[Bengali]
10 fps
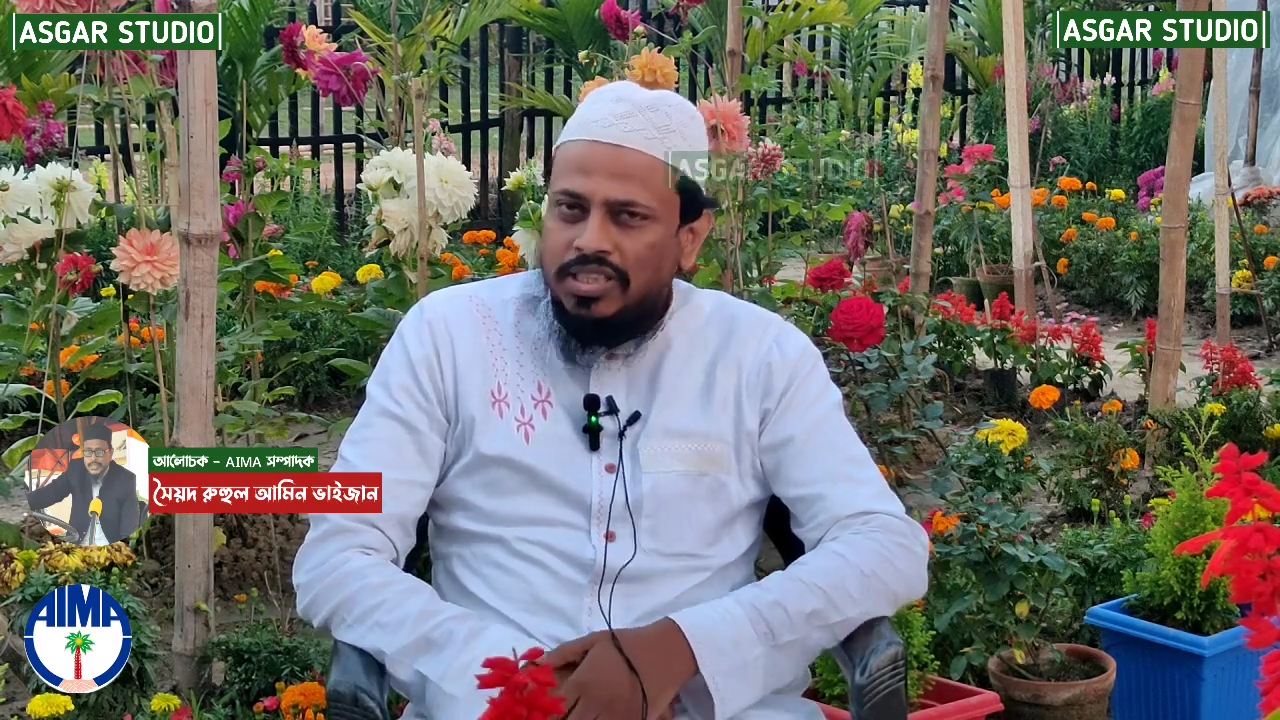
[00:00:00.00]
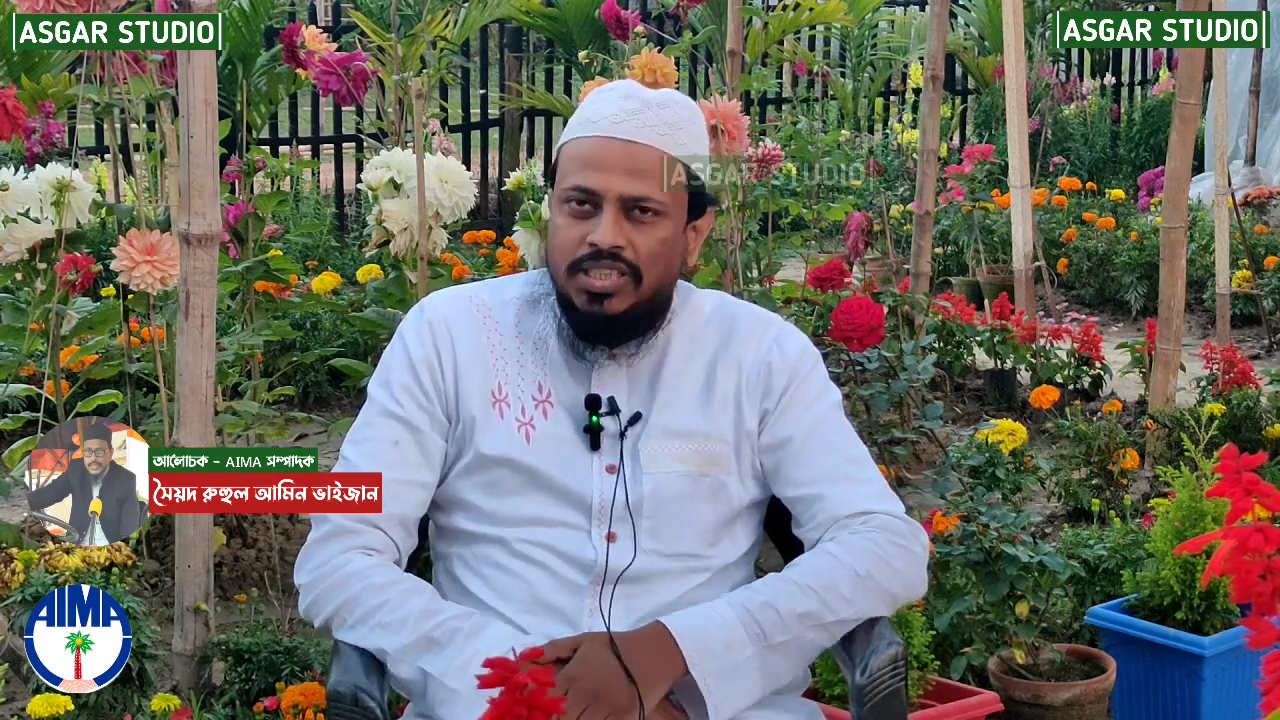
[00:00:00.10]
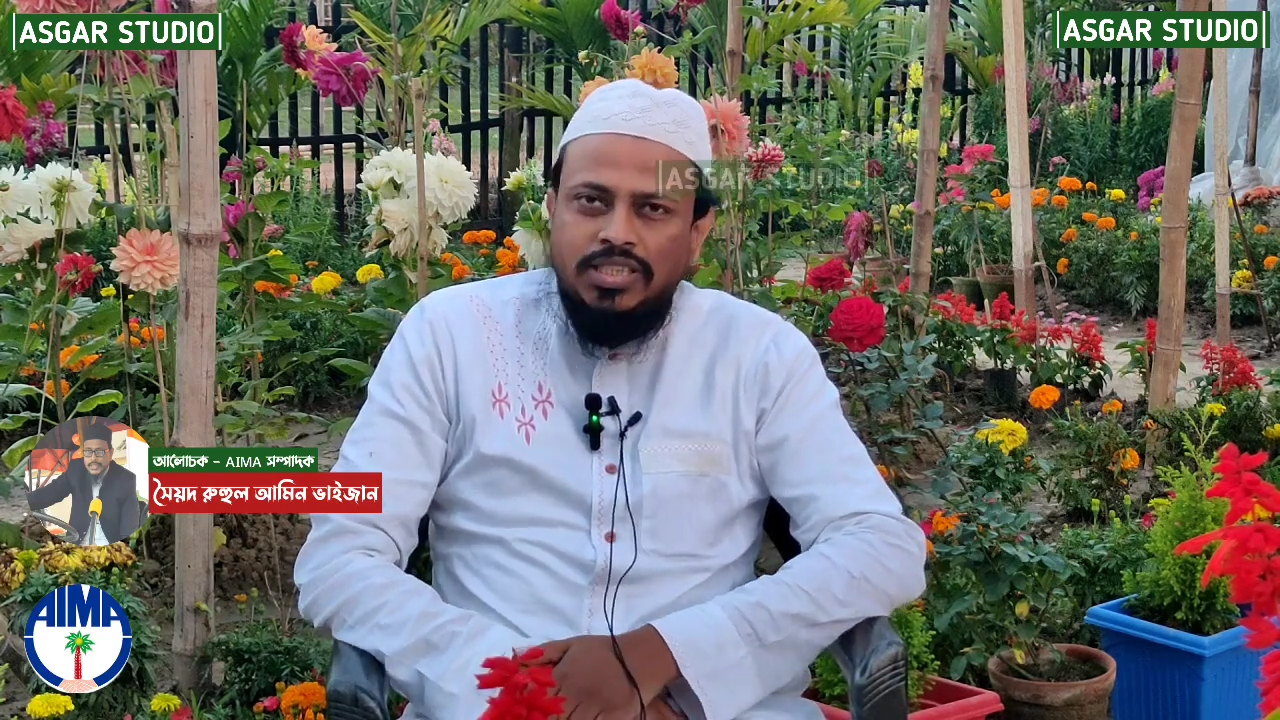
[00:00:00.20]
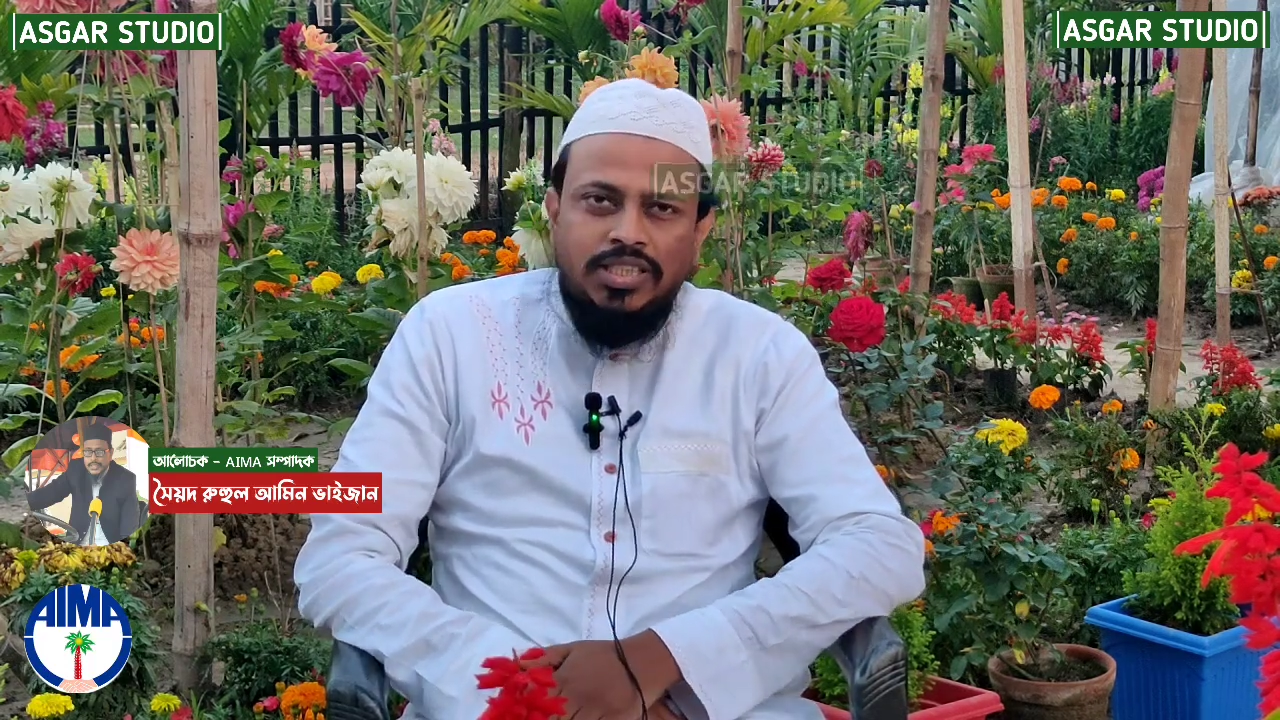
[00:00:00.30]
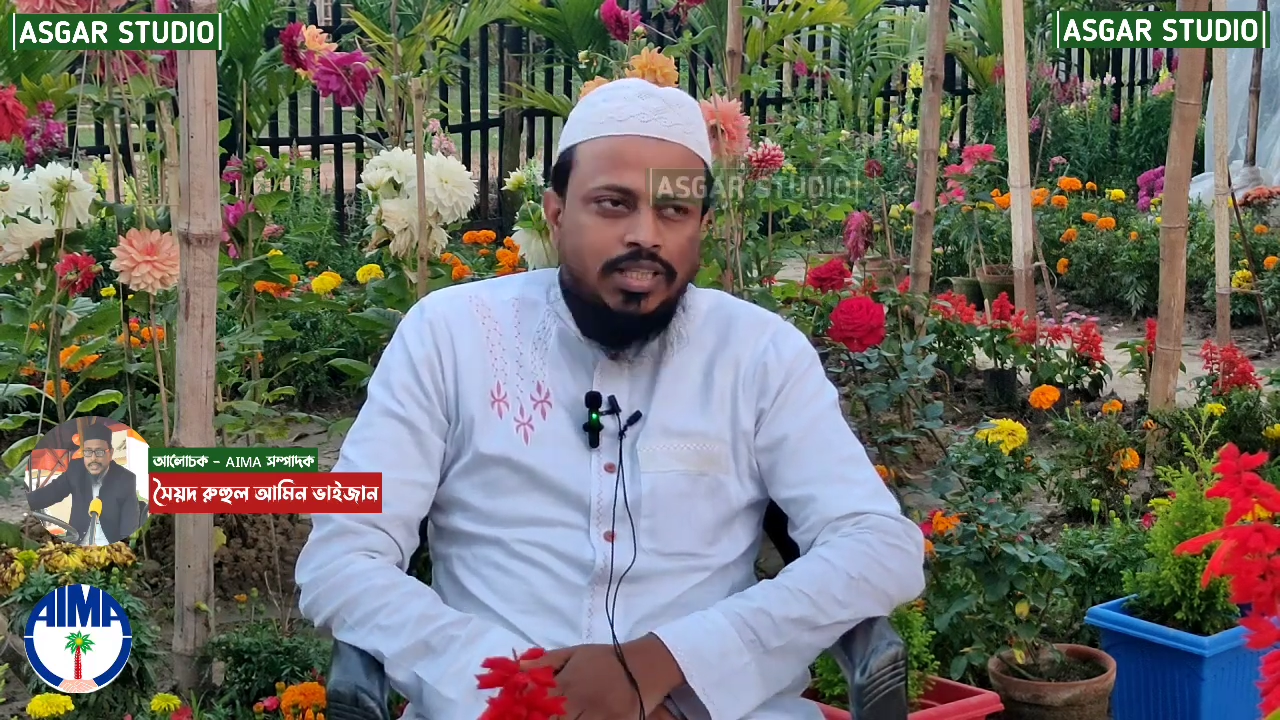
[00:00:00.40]

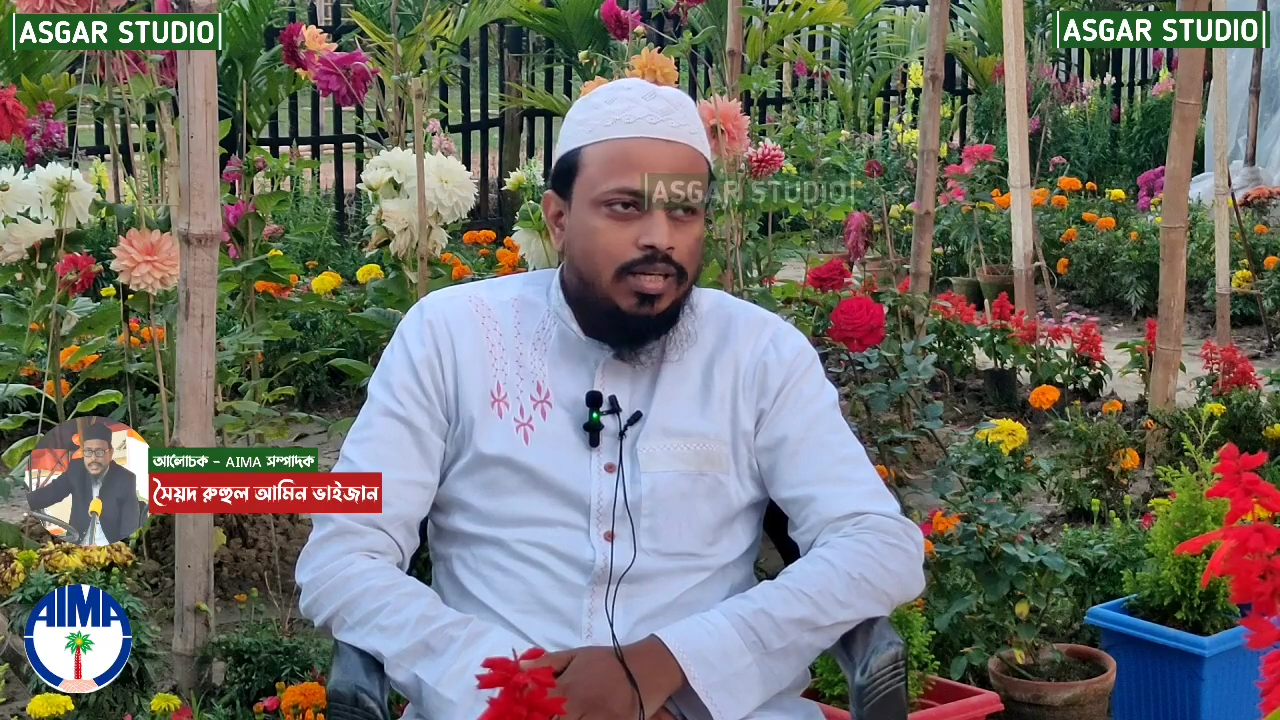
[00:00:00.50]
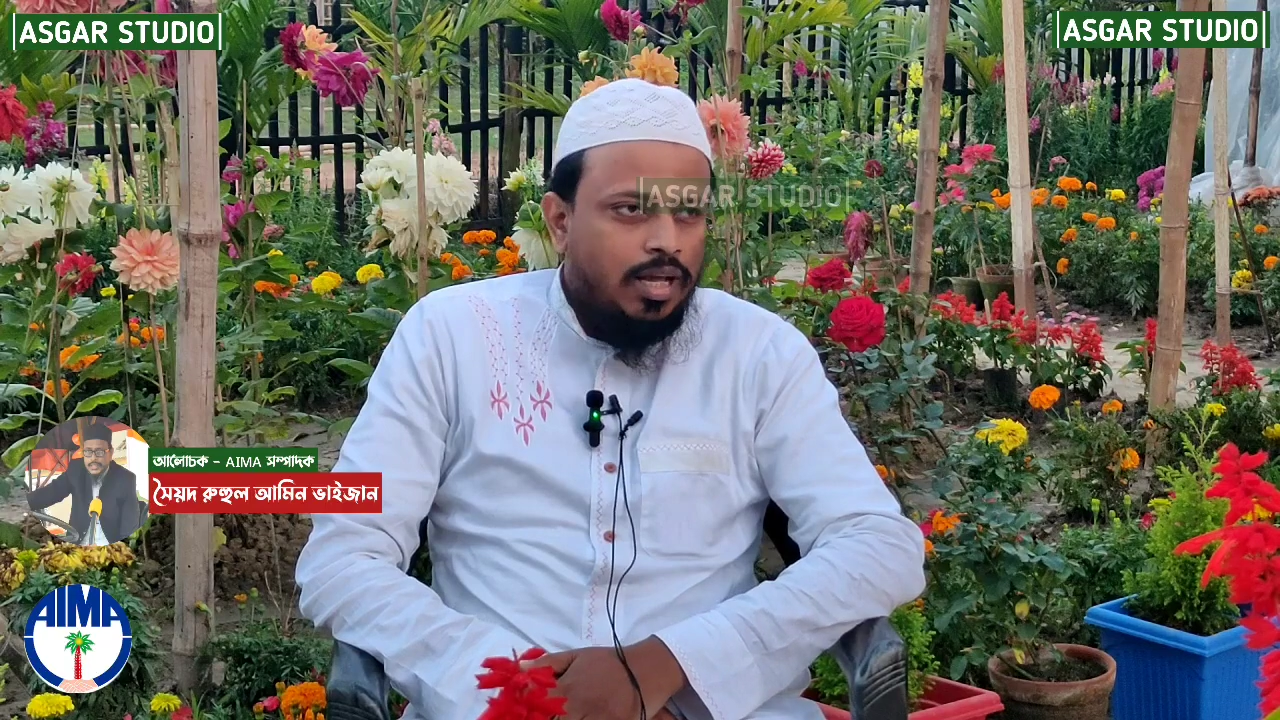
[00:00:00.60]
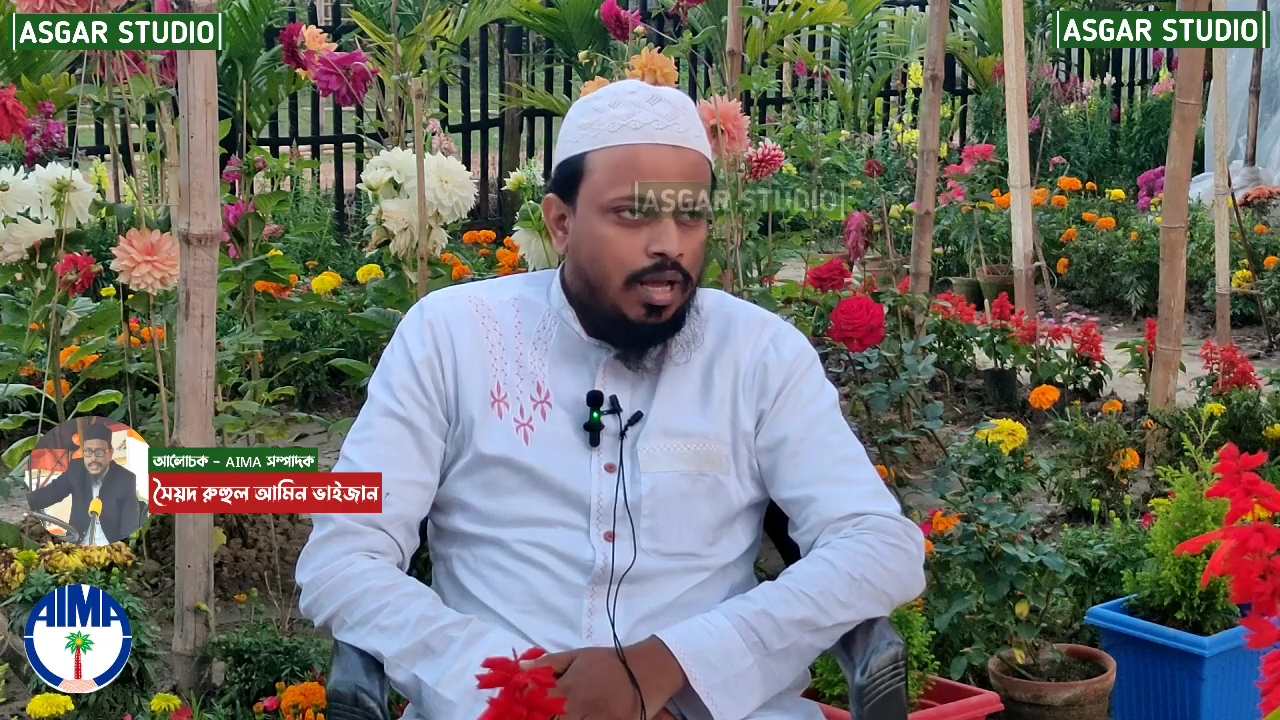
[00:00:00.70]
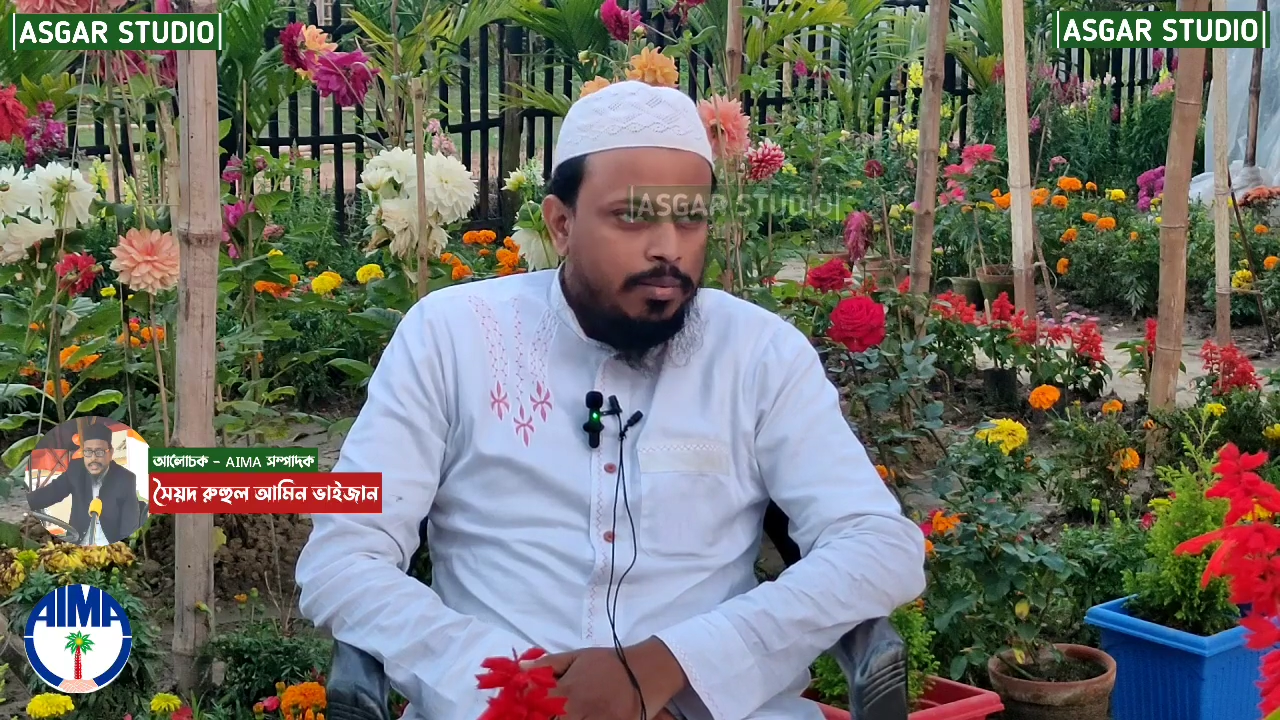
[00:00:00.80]
ডিস্টেন্সিংয়ের